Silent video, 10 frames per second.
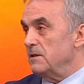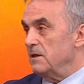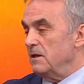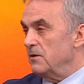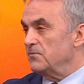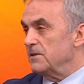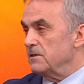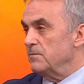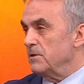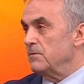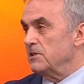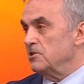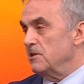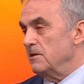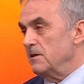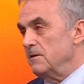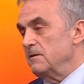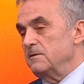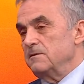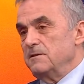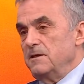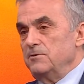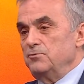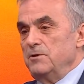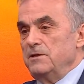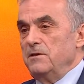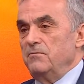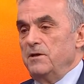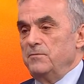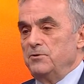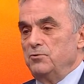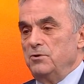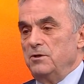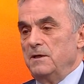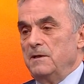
de haftada bir maçlarına Galatasaray şu an devam ediyor.